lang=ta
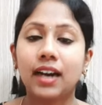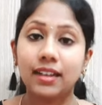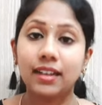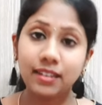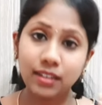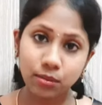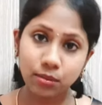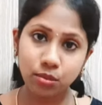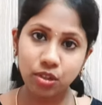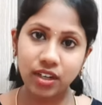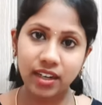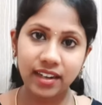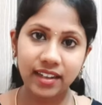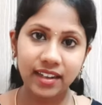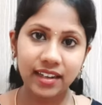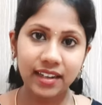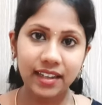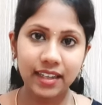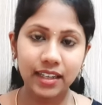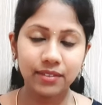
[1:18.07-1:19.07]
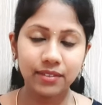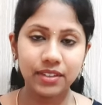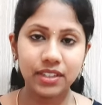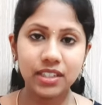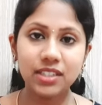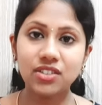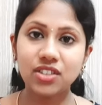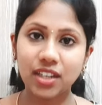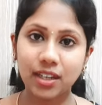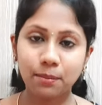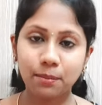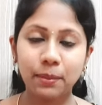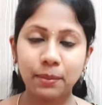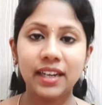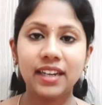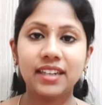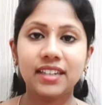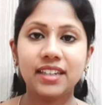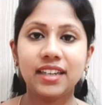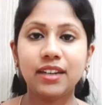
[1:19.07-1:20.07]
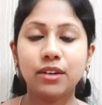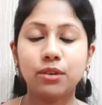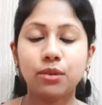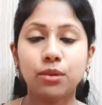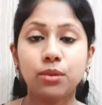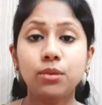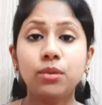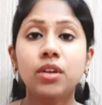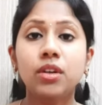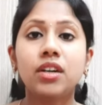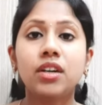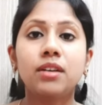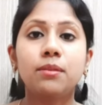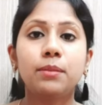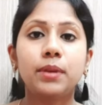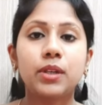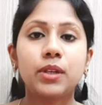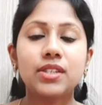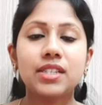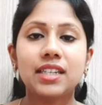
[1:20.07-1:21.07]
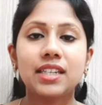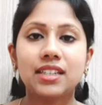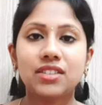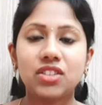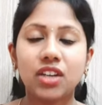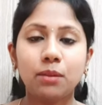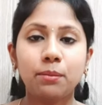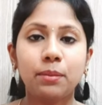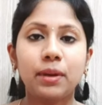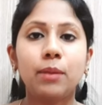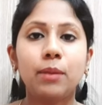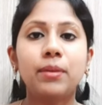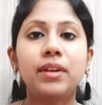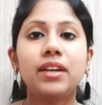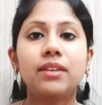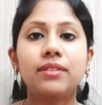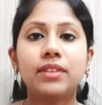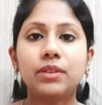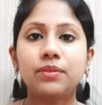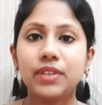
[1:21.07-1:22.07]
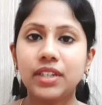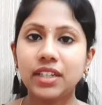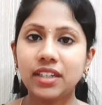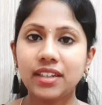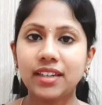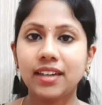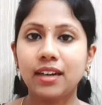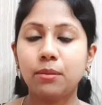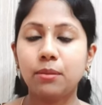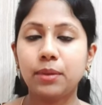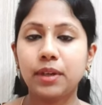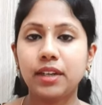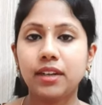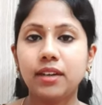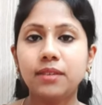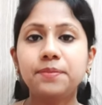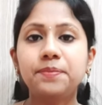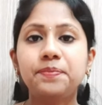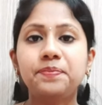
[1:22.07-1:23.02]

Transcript: அதுக்கு முன்னாடி நீங்கள் வந்து செக் பண்ணிக்கிட்டே இருக்கணும் பிகாஸ் நீங்கள் செக் பண்ணாமல் நீங்கள் வந்து விட்டுட்டீங்க அப்படின்னா